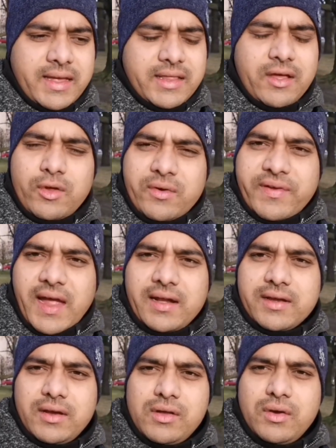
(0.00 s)
ஏதாவது ஒரு
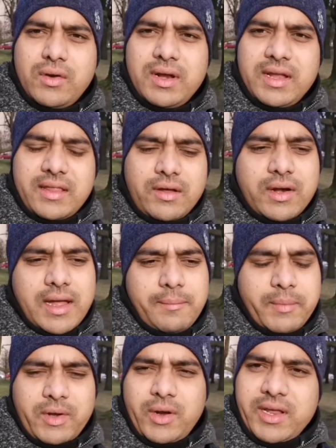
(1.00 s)
ஃபேக்ட்ரிலையோ இல்லை ஏதாவது ஒரு
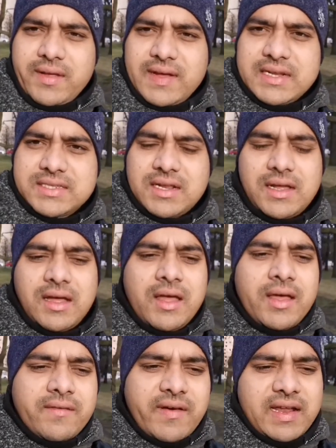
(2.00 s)
கம்பெனிலையோ நீங்கள் வேலை செய்யலாம்
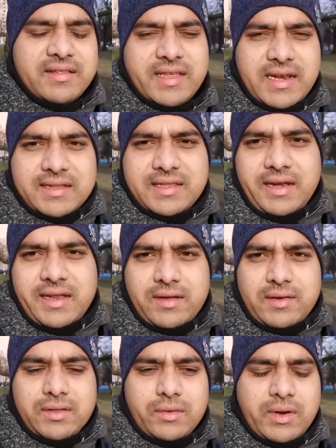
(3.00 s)
வேலை செய்கிற இடத்துல
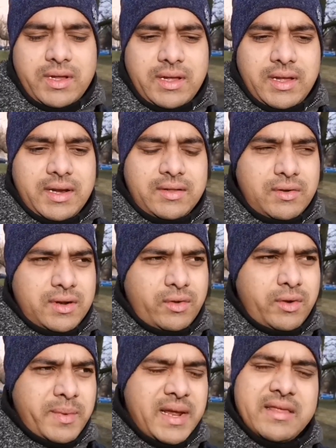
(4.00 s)
நீங்கள் வந்து ஒரு என்ன
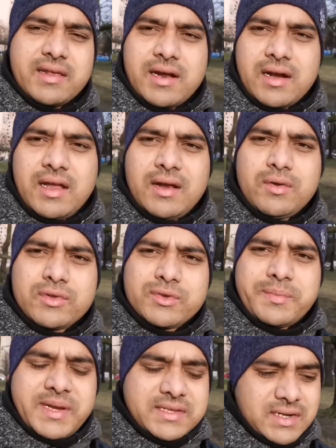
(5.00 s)
சொல்கிறது ஒரு மேனேஜராக இருக்கலாம் இல்லை ஒரு
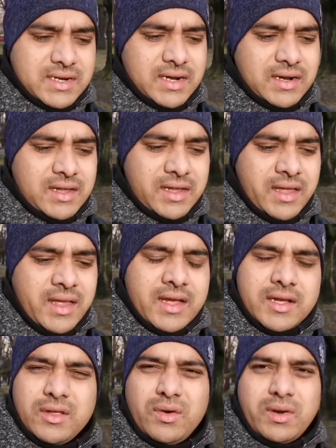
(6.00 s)
சூப்பர்வைசராக இருக்கலாம்
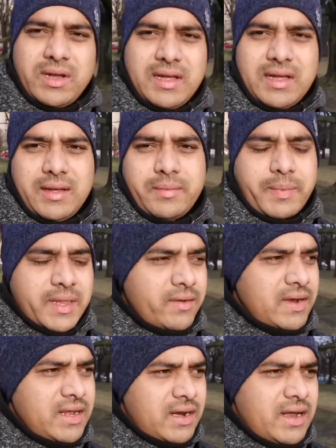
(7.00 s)
ஏதோ ஒரு
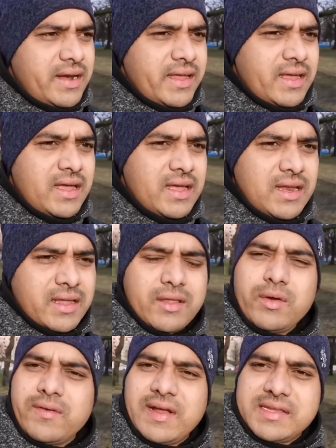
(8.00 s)
பதவியில் இருக்கலாம் நீங்கள் இல்லை
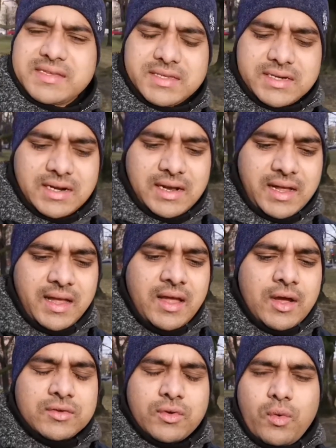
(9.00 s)
ஏதோ ஒரு வேலையை செஞ்சுருக்கலாம்
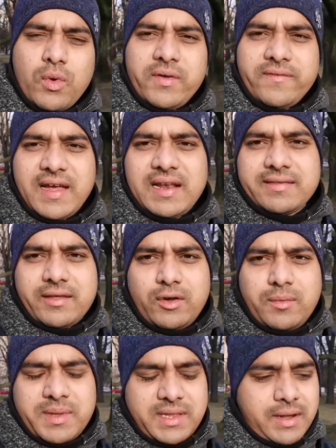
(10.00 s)
ஸோ கூட வேலை
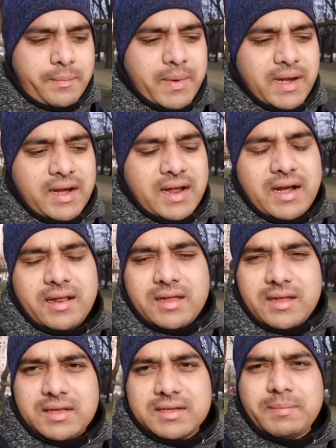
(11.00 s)
செய்கிறவங்க பார்த்தீங்கன்னா பல
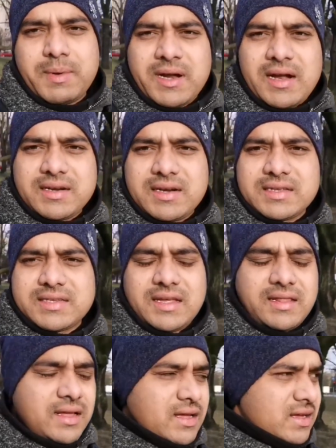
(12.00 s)
நாட்டுக்கு நாட்களை
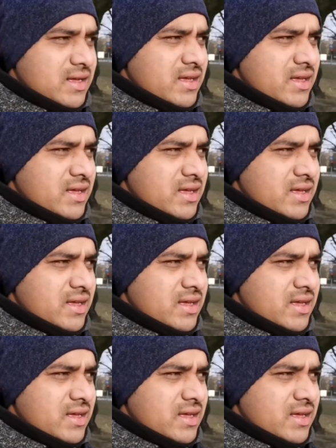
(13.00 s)
சேர்ந்த